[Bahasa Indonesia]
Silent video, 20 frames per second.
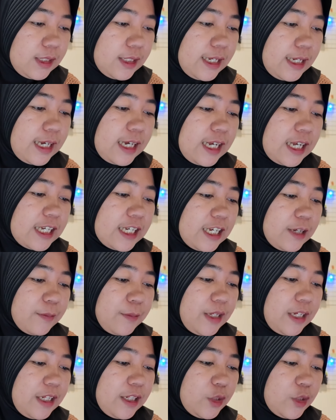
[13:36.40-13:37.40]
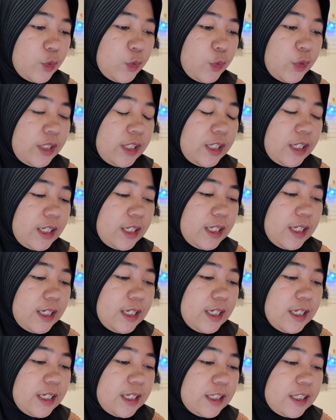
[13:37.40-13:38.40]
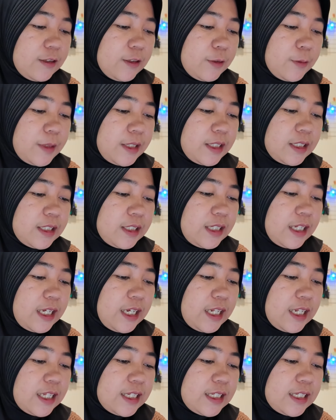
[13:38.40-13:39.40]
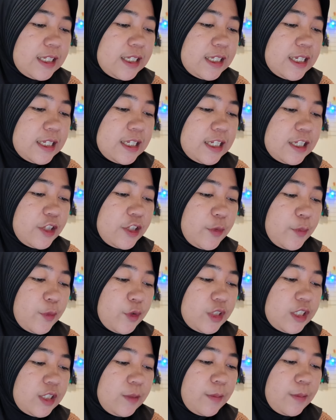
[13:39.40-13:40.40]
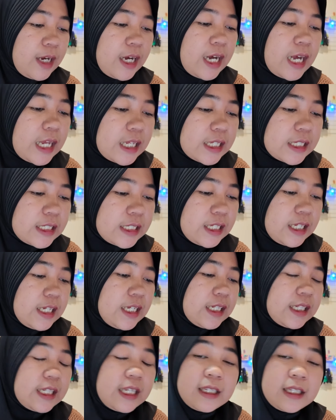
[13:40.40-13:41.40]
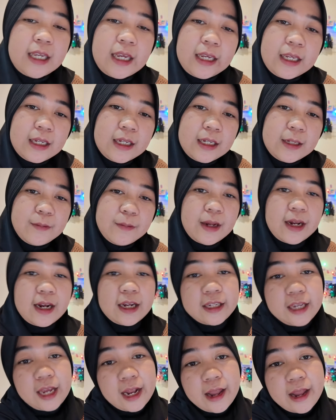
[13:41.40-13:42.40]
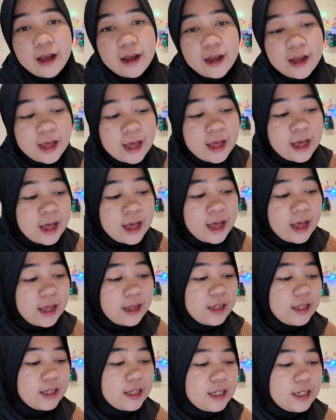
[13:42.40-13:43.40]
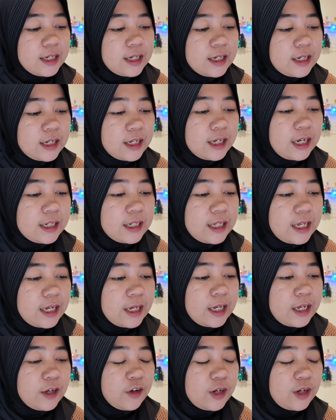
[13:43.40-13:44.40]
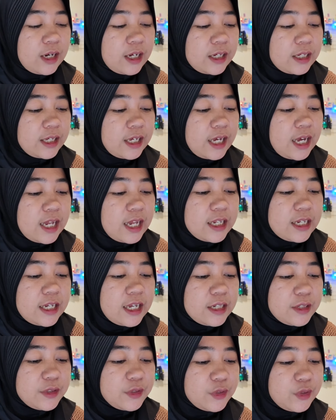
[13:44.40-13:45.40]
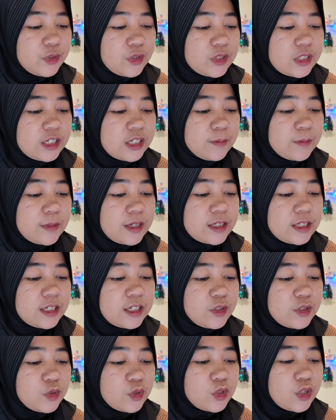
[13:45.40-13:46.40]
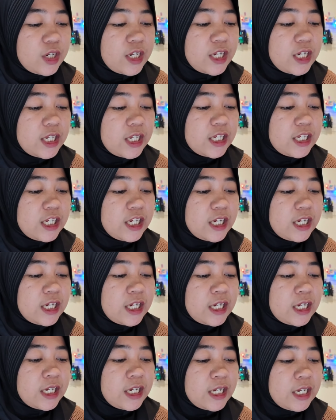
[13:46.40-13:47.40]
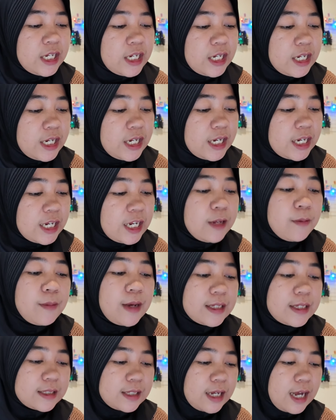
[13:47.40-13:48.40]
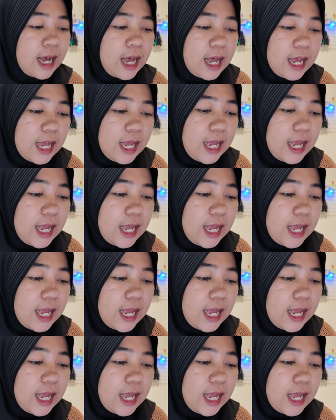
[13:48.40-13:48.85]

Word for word: yang Kagami itu nih ya mas Te, desi cici tomo si mas nanyain barangnya ada enggak nah kata orangnya arigato gozaimasu itsu tori niki rimas ka